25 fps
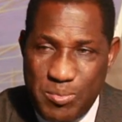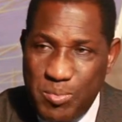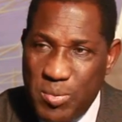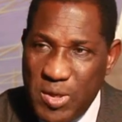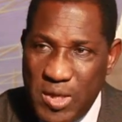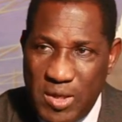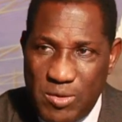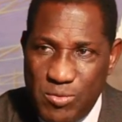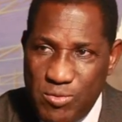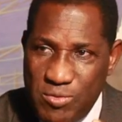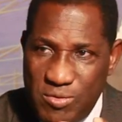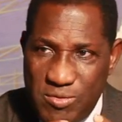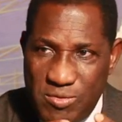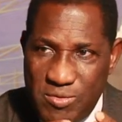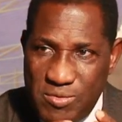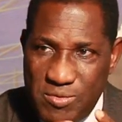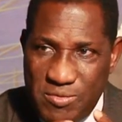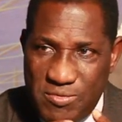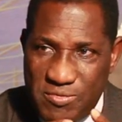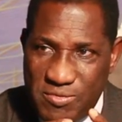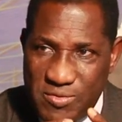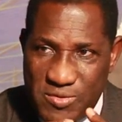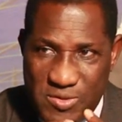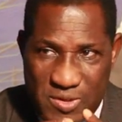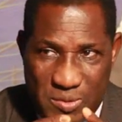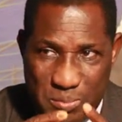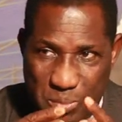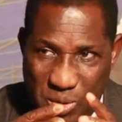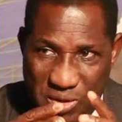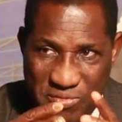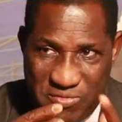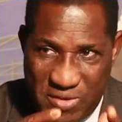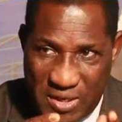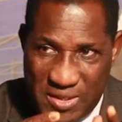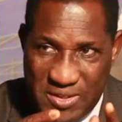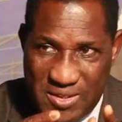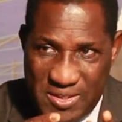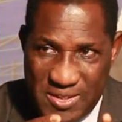pas, pas
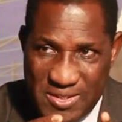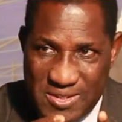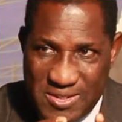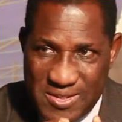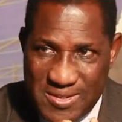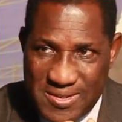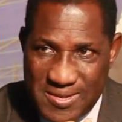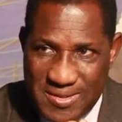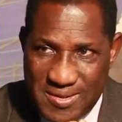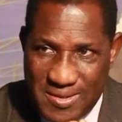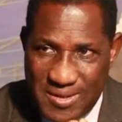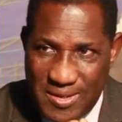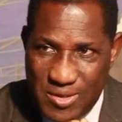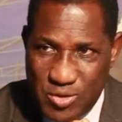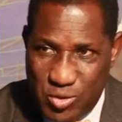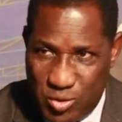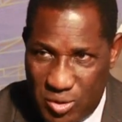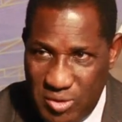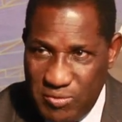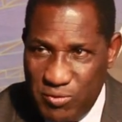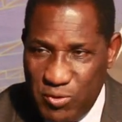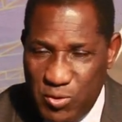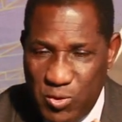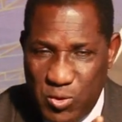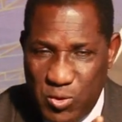factice en ce qui vous